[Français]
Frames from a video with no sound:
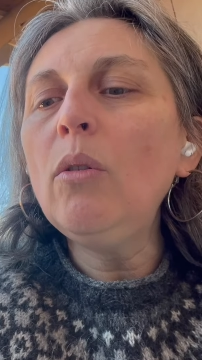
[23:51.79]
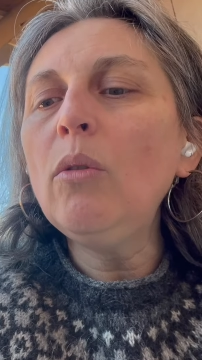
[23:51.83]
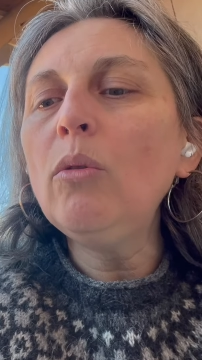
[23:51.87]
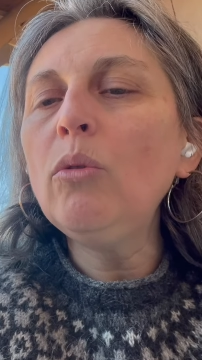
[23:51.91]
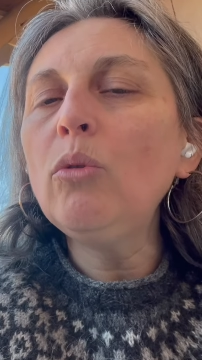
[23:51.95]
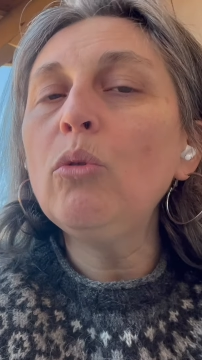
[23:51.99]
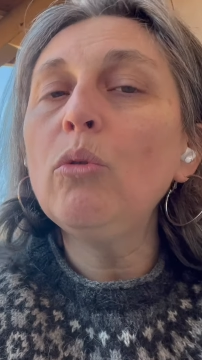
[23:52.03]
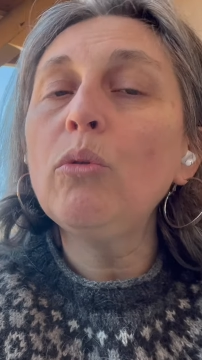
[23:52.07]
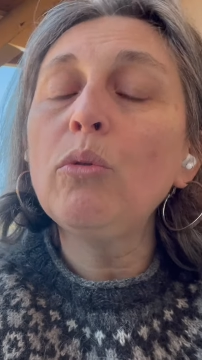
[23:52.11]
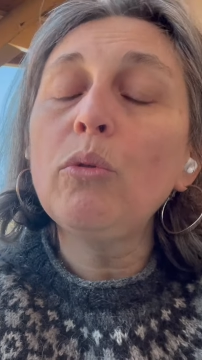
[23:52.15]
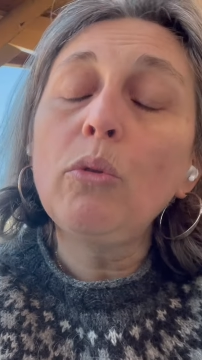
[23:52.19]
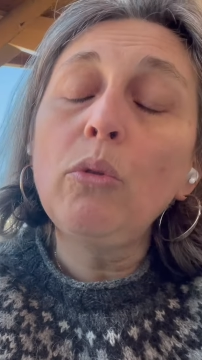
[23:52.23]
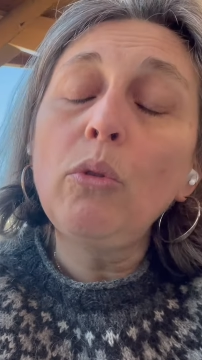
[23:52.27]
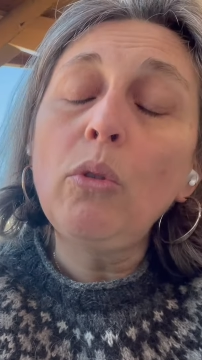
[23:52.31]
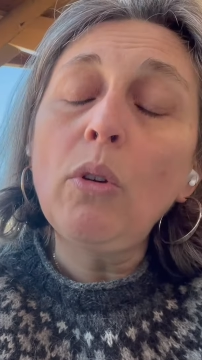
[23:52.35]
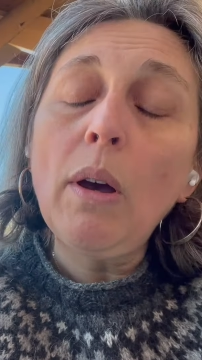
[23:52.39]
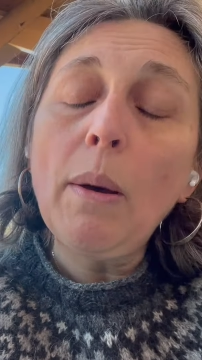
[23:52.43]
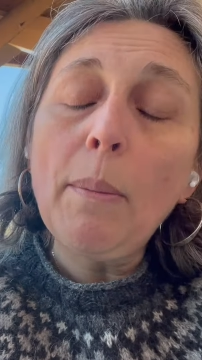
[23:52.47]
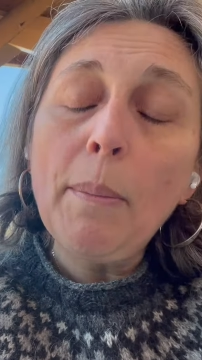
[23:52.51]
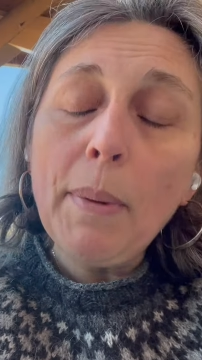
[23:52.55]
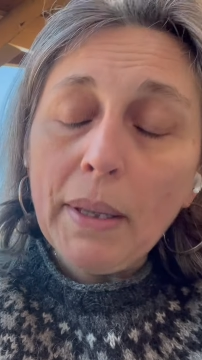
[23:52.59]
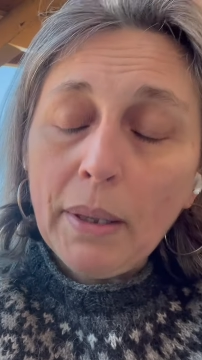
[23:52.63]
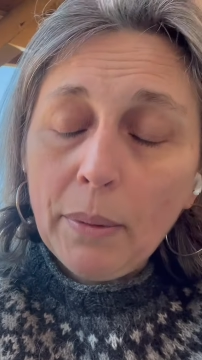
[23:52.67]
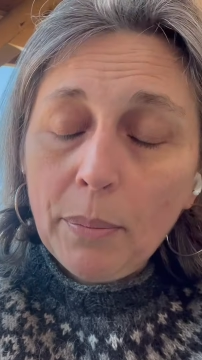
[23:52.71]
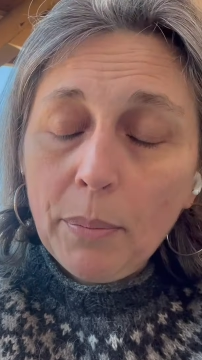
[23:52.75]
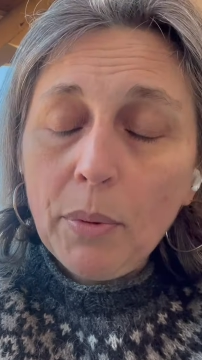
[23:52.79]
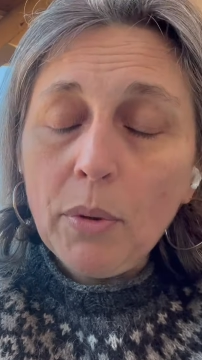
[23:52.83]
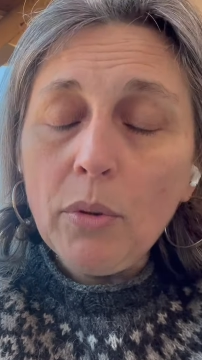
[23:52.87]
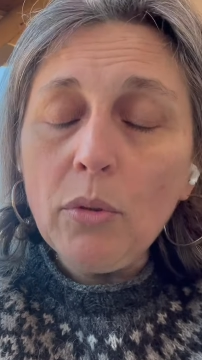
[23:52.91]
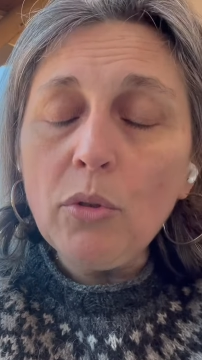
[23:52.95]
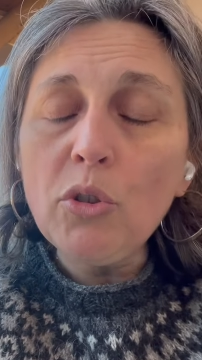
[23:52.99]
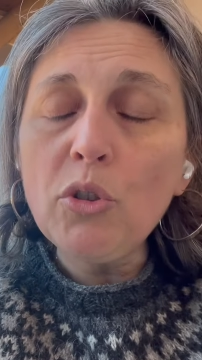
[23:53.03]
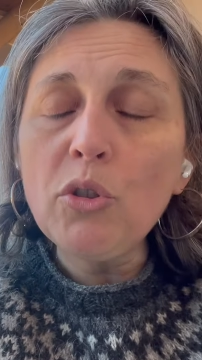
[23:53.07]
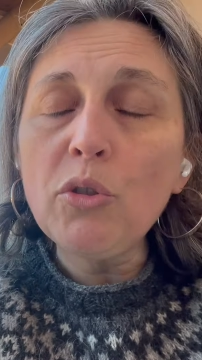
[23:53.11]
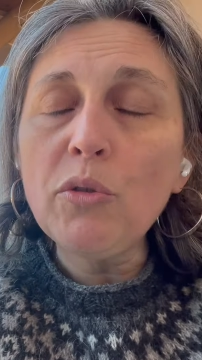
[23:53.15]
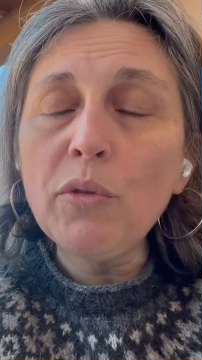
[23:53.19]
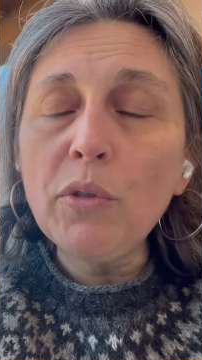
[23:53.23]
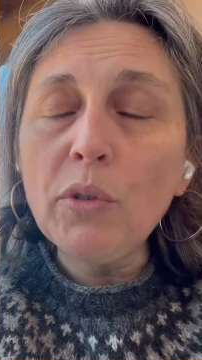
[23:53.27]
sauf qu'il n'y aura pas de
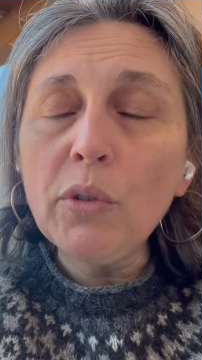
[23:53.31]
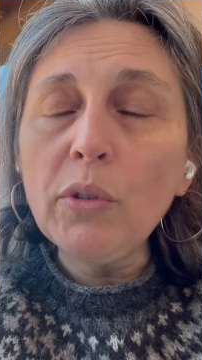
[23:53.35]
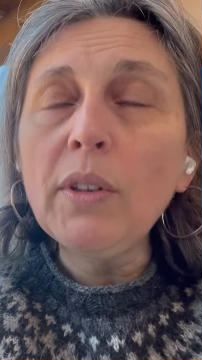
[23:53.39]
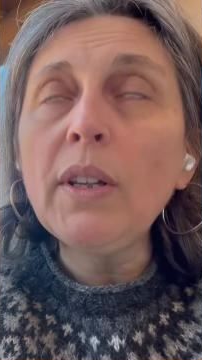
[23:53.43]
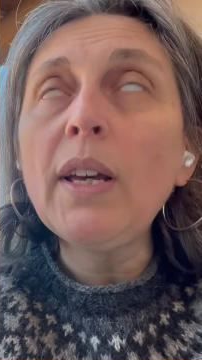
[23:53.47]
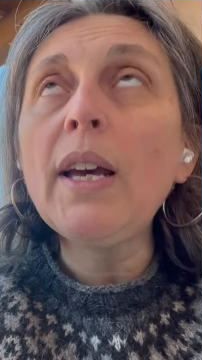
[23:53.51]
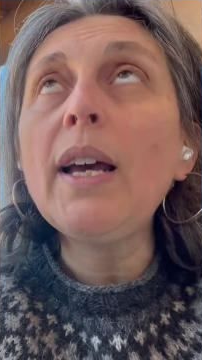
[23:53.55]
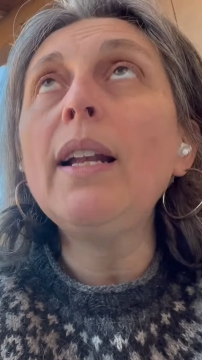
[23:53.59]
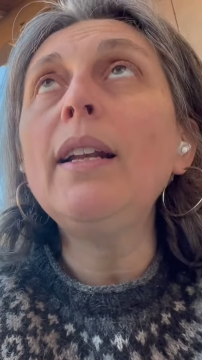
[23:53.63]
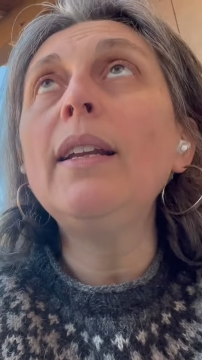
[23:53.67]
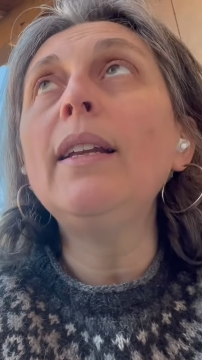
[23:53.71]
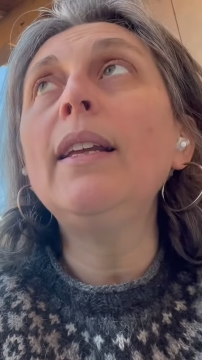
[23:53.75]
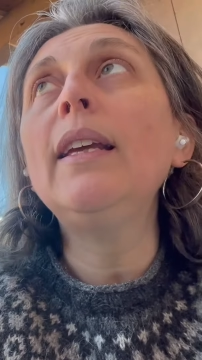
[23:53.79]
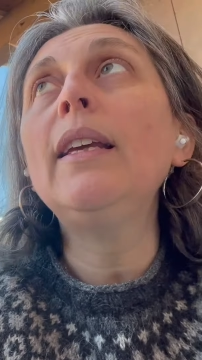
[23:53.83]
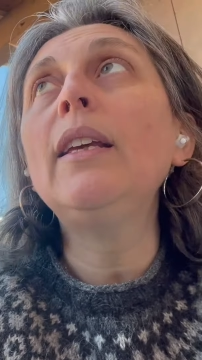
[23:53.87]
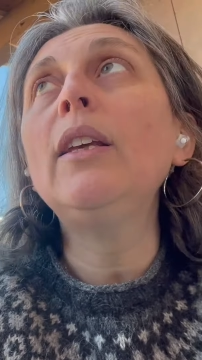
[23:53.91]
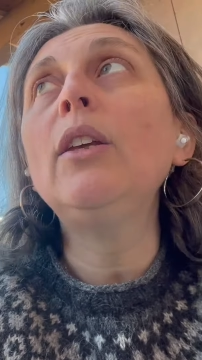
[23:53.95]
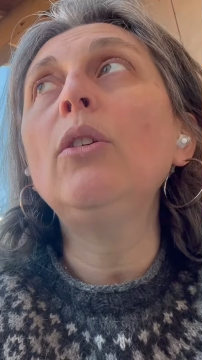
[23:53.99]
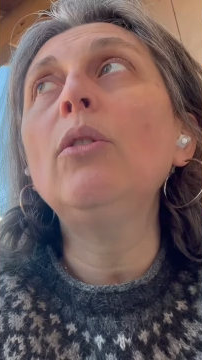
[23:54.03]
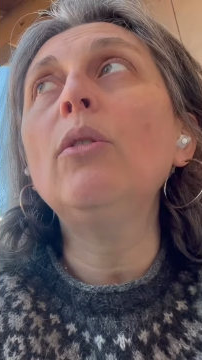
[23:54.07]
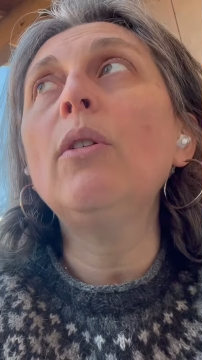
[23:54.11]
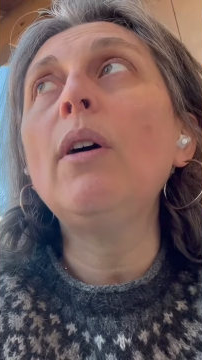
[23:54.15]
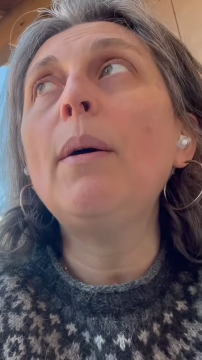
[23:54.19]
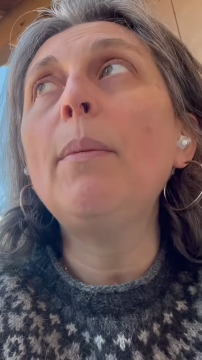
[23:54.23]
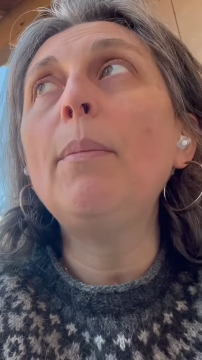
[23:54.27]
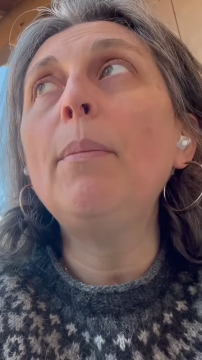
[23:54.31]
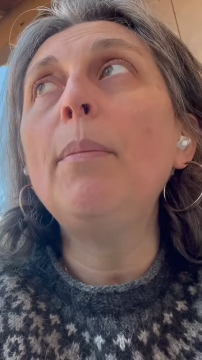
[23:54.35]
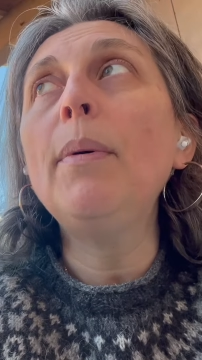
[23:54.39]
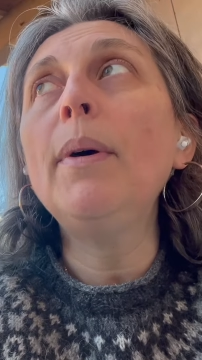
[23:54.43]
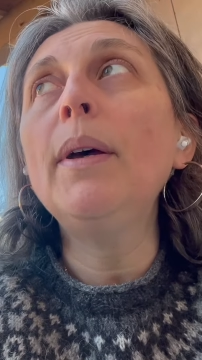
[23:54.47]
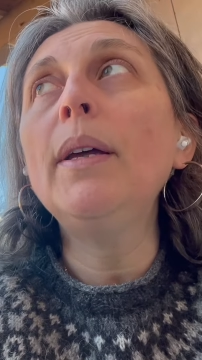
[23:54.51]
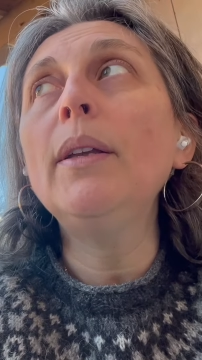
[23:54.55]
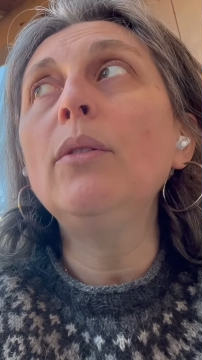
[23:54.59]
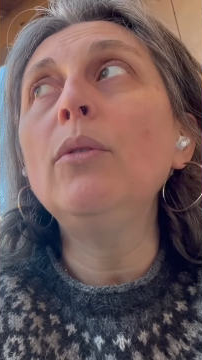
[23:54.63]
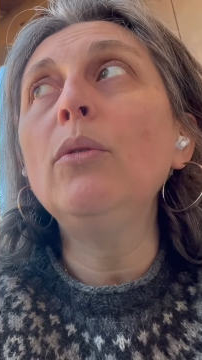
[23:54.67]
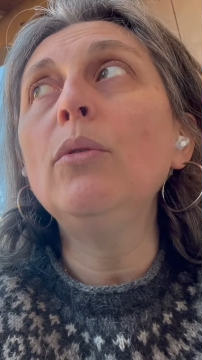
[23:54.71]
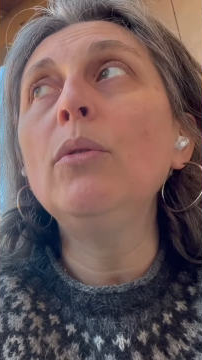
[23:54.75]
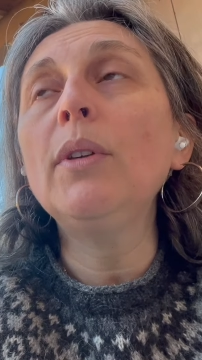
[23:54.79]
poche ventrale et qu'il n'y aura
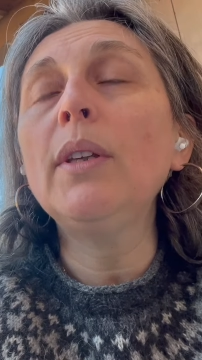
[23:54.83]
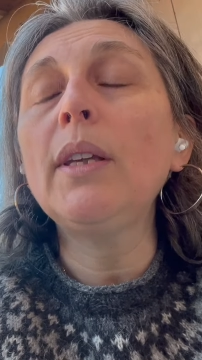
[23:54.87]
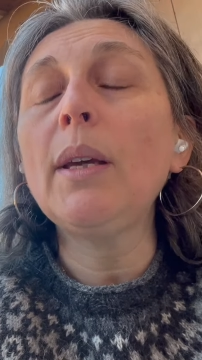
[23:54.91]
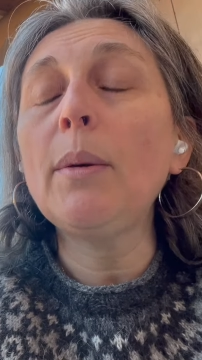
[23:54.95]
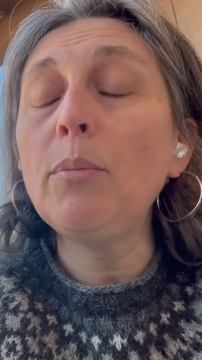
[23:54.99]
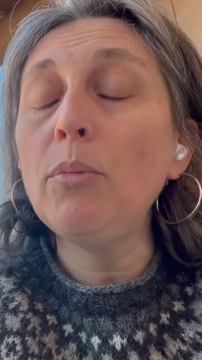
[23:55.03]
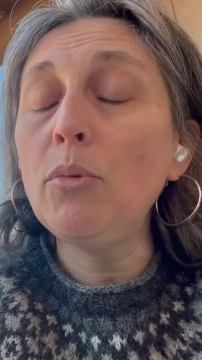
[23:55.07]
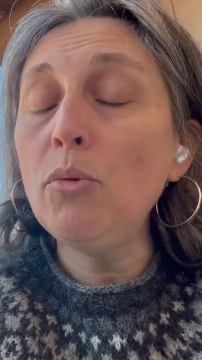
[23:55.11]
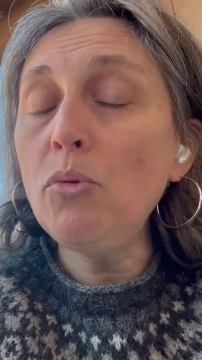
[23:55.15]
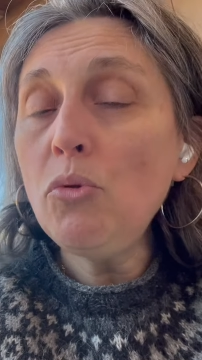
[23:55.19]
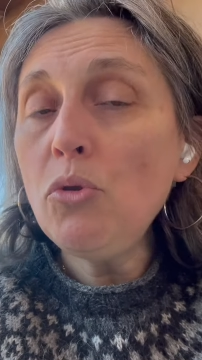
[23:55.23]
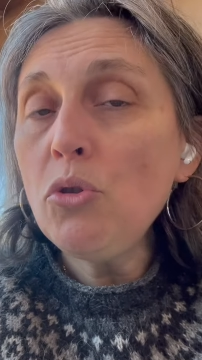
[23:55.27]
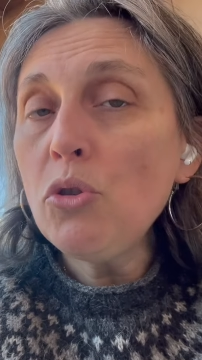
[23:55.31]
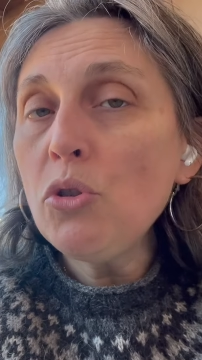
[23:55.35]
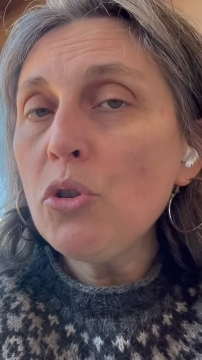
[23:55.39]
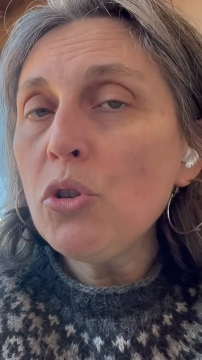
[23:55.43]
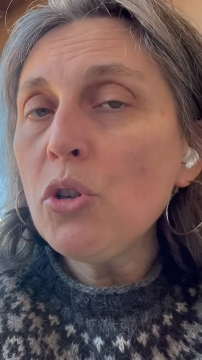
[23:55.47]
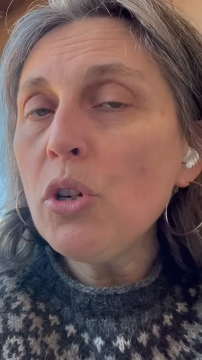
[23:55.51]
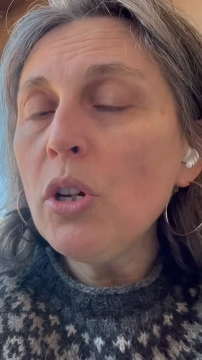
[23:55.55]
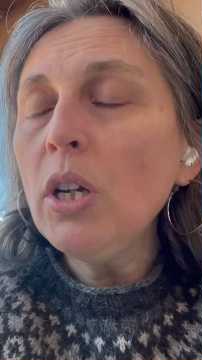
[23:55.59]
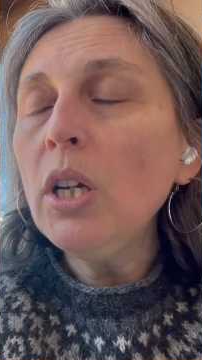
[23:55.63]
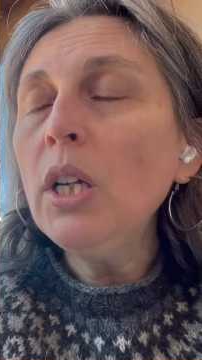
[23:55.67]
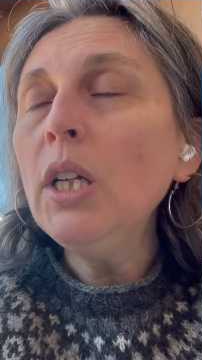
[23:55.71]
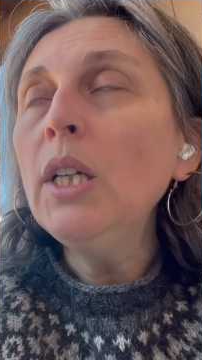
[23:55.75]
pas de capuche.